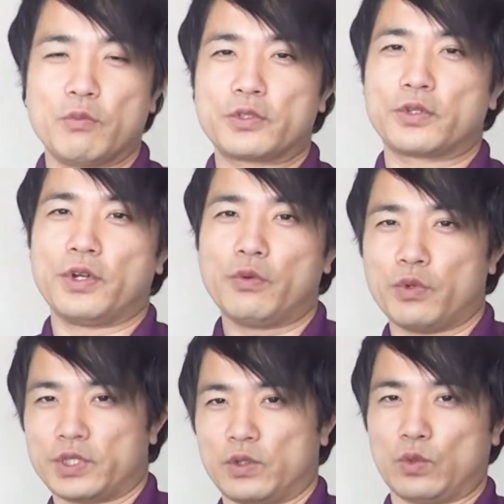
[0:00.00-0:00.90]
もうそれ
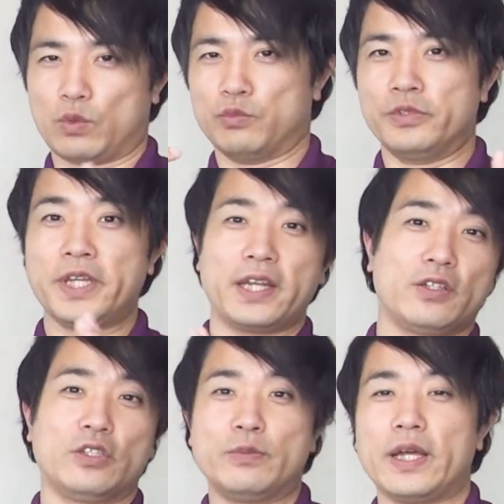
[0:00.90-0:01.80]
をですね、無理や
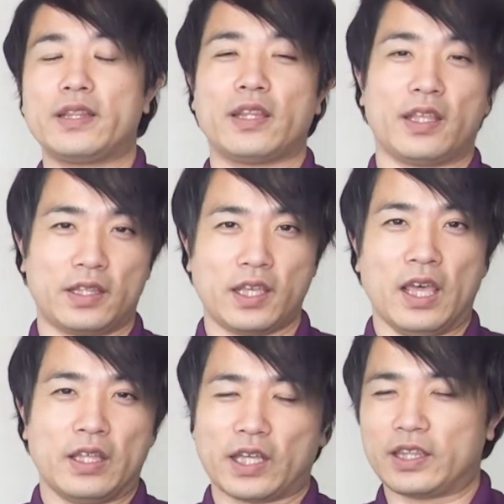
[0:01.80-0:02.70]
り奪っていっ
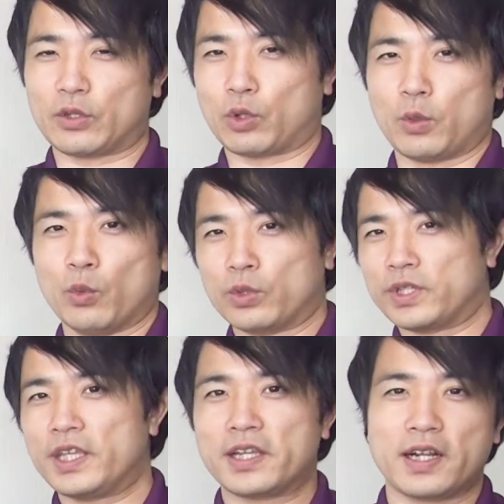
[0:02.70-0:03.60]
て、だってこれ持っ
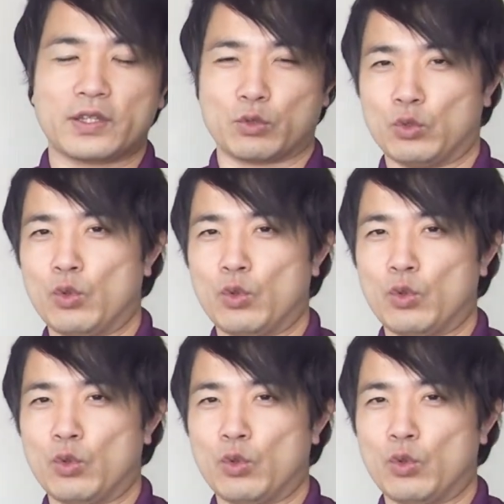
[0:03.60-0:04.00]
ていかないと